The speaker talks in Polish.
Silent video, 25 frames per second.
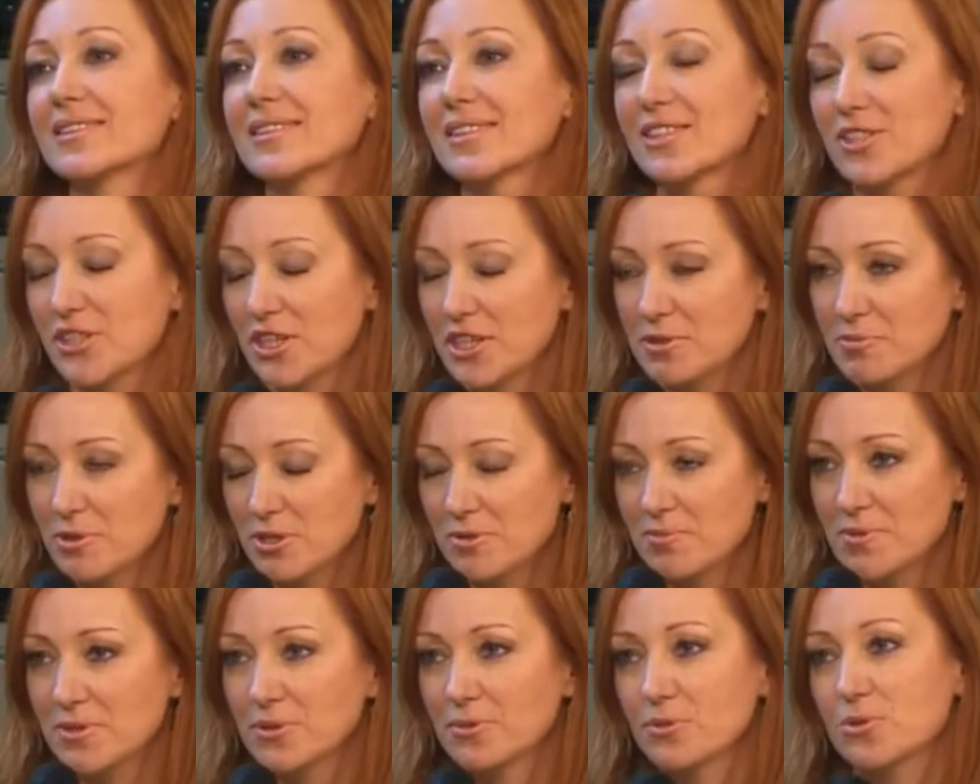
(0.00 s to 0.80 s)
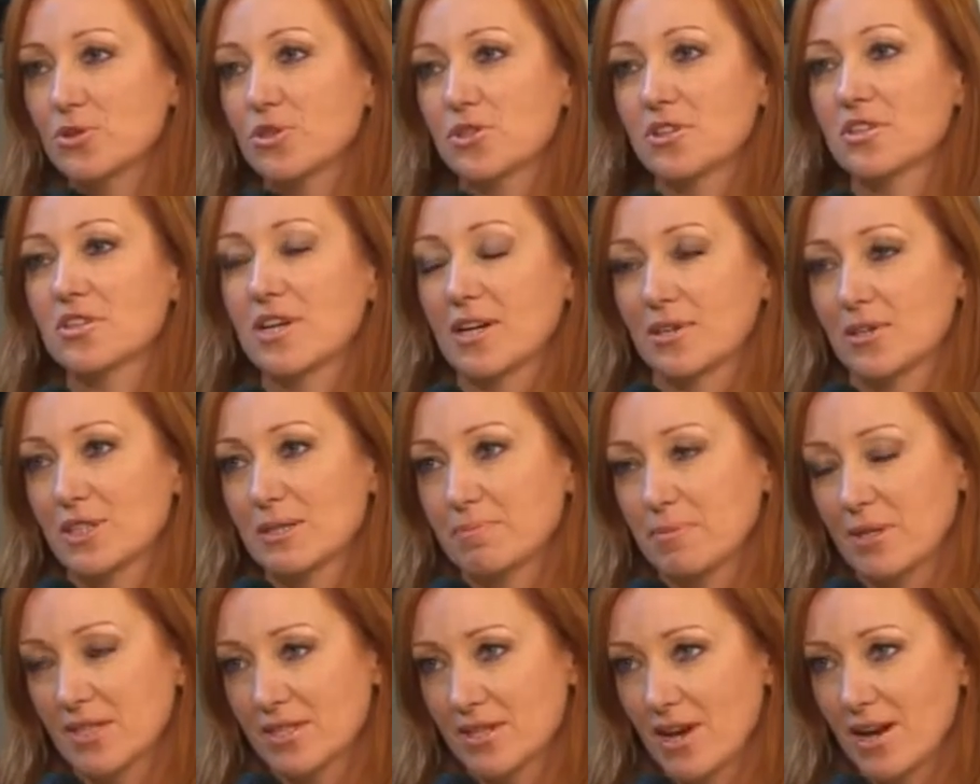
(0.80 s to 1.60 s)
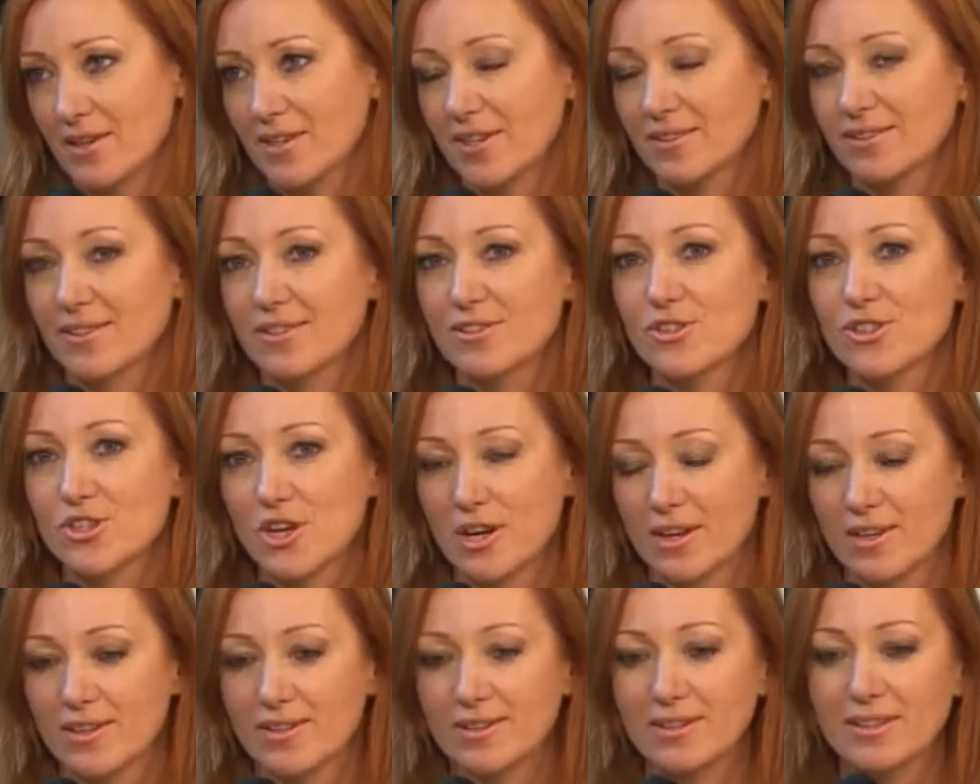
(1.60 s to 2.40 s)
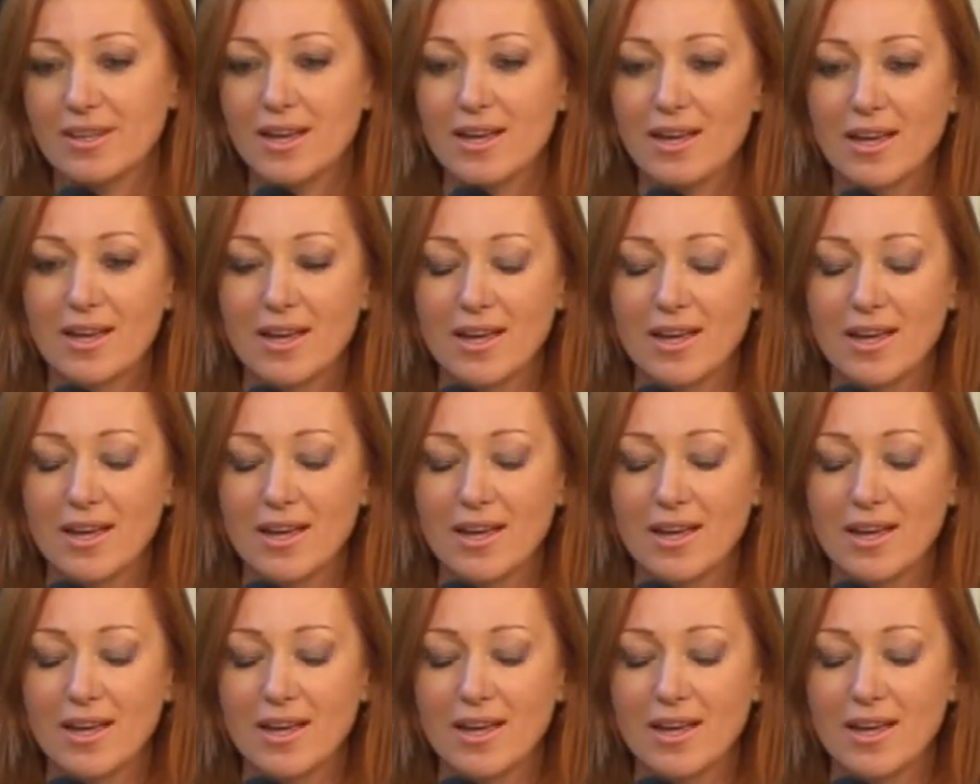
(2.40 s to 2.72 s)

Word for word: chcielibyśmy uczcić jakoś specjalnie ten dzień.